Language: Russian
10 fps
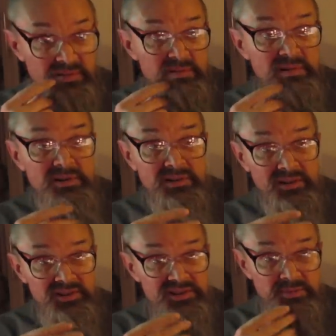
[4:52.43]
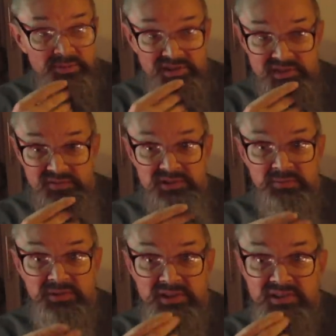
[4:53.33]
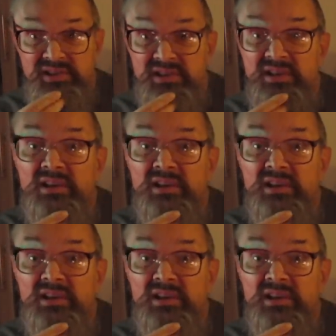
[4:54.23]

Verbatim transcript: но ну, лет, наверное, 17 или 18,